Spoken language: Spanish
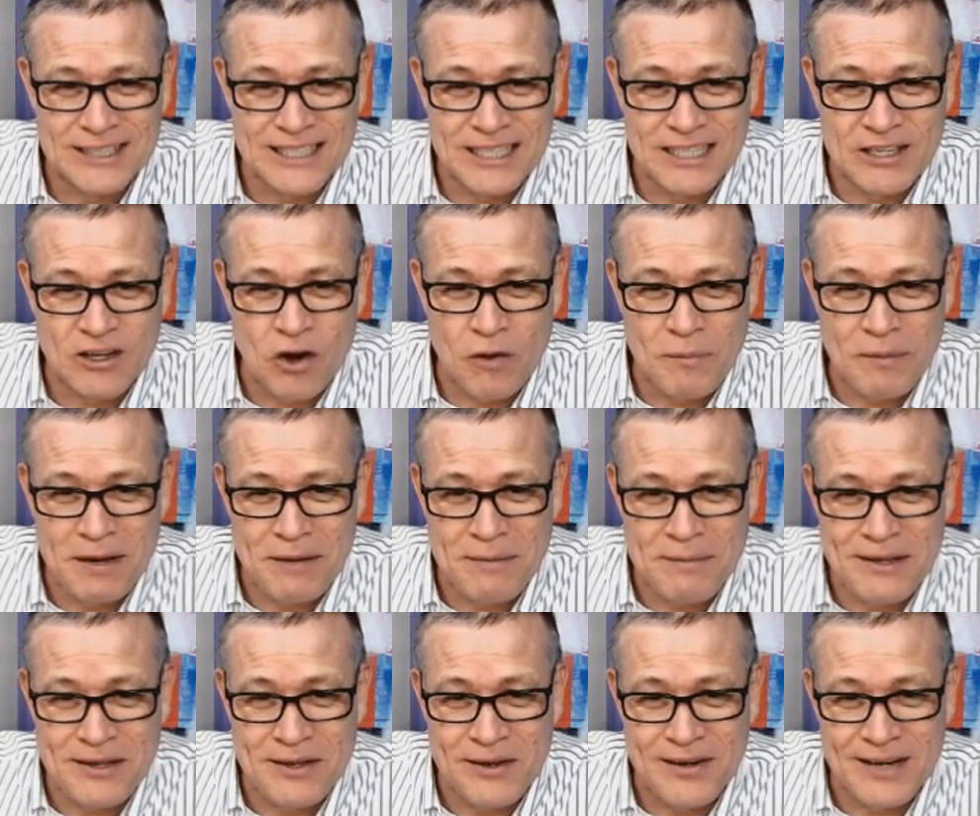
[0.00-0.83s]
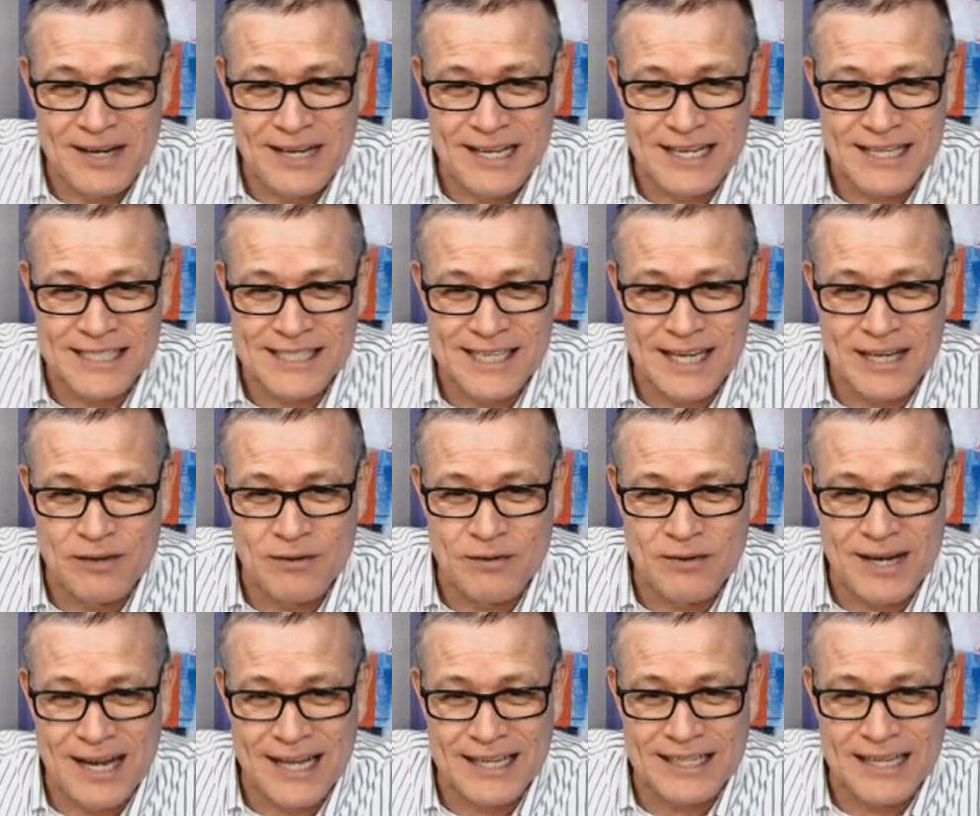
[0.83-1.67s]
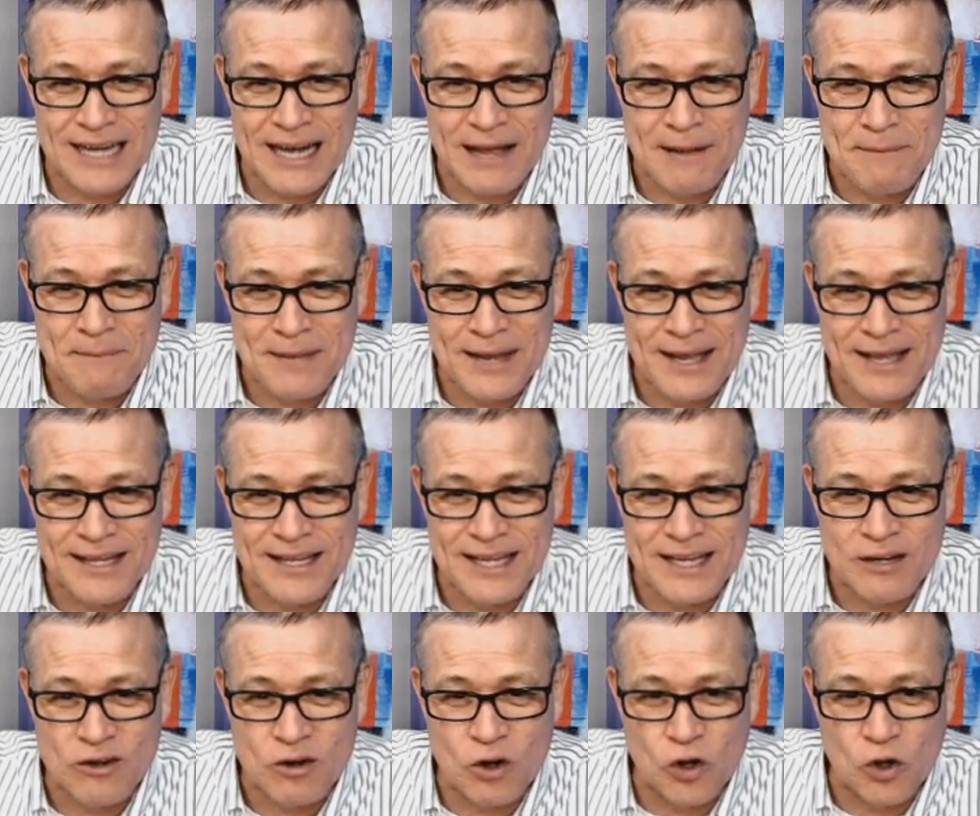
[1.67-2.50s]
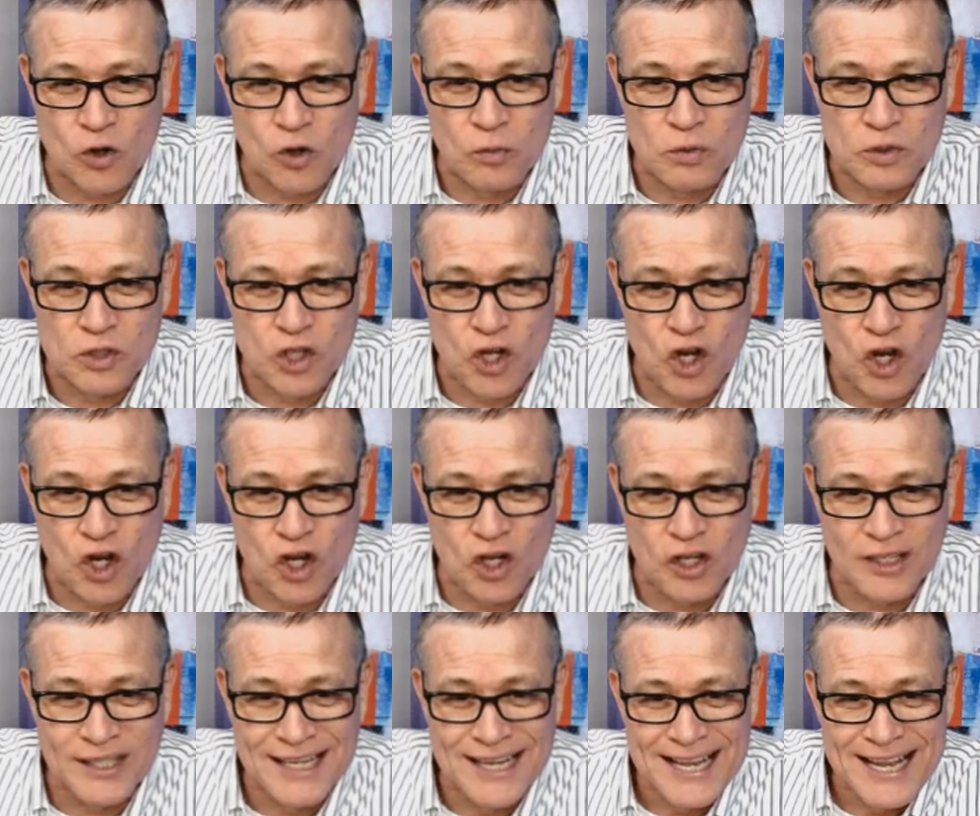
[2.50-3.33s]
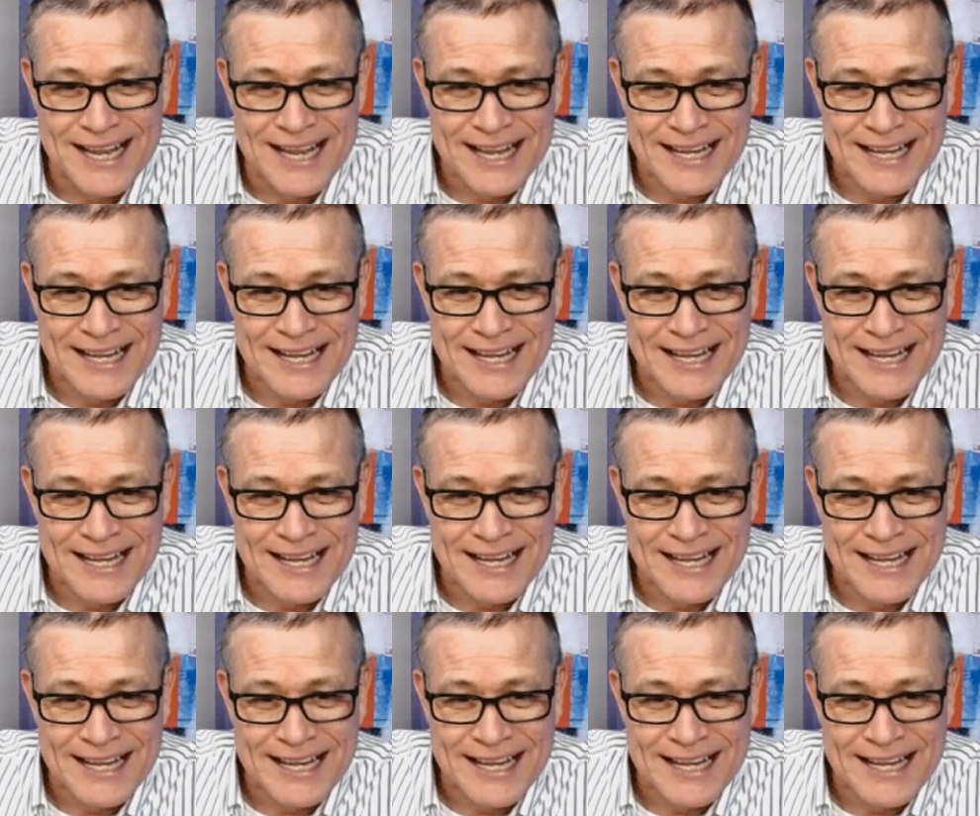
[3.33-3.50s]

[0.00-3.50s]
5 mil millones en una trama de corrupción